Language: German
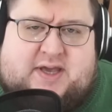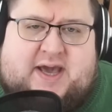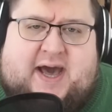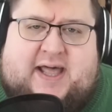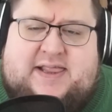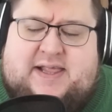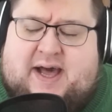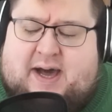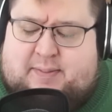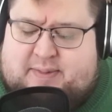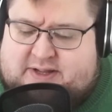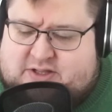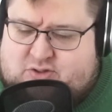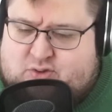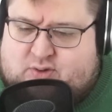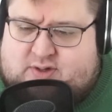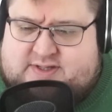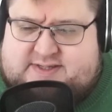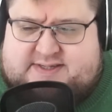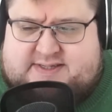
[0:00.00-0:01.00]
Kalle aber
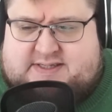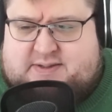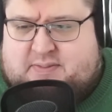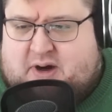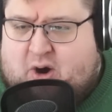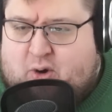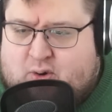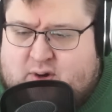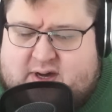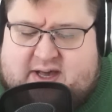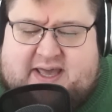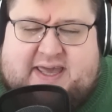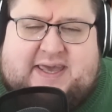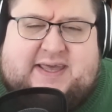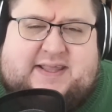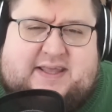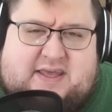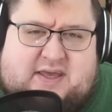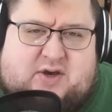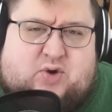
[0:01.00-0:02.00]
trotzdem auch
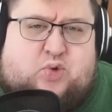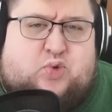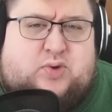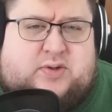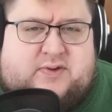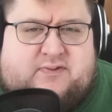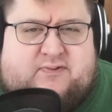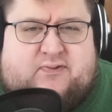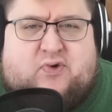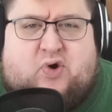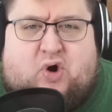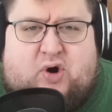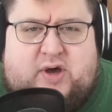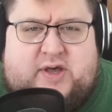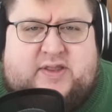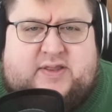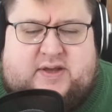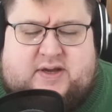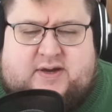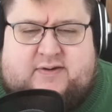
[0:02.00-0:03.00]
richtig gute
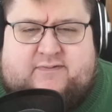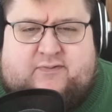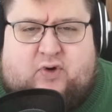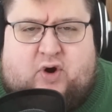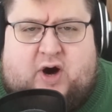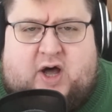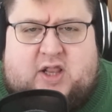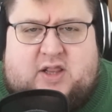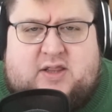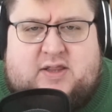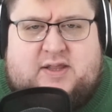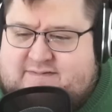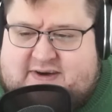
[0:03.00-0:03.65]
Freunde geworden,